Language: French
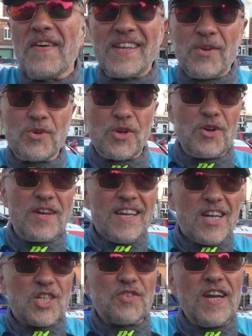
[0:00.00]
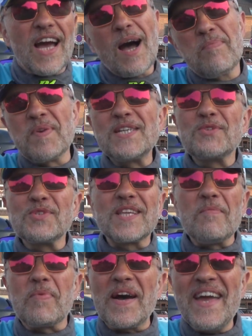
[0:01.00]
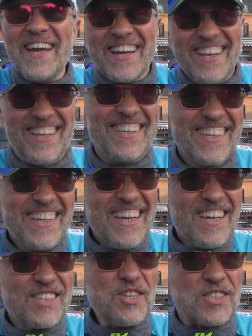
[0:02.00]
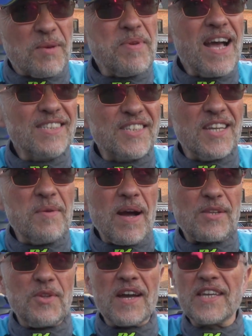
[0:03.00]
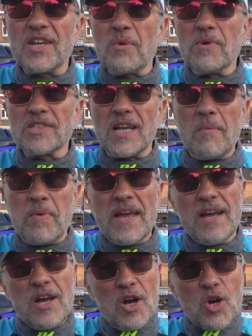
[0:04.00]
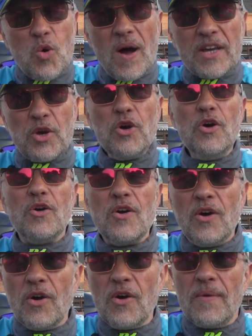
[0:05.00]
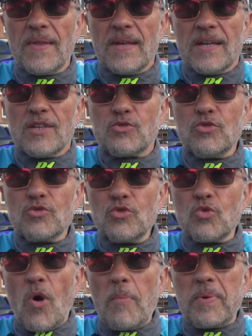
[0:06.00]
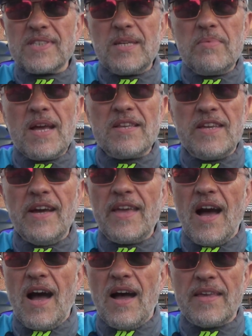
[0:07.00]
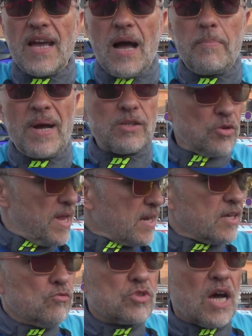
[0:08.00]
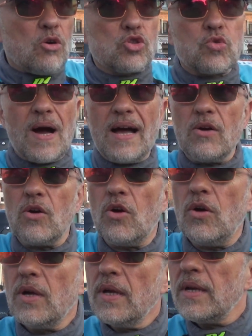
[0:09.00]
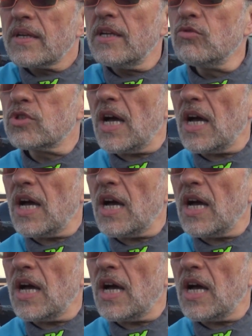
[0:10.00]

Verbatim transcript: ouais. Donc je vais les rappeler juste après. c'est bien s'il y a des partenaires qui commencent à appeler. Quoique, tu, ne crois pas si bien dire, il y a, un partenaire qui nous a rejoint, qui nous